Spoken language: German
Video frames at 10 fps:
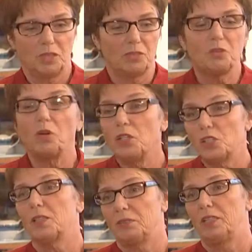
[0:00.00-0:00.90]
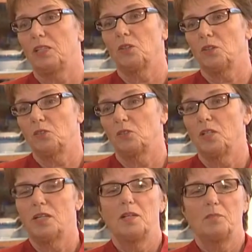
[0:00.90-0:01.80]
ja, freundschaftlich auch so
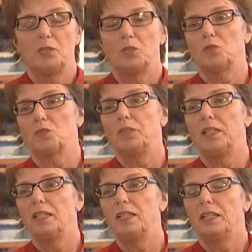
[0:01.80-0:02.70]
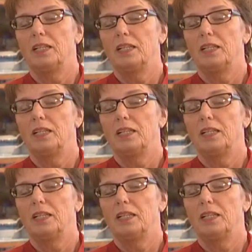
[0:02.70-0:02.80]
mit uns umging,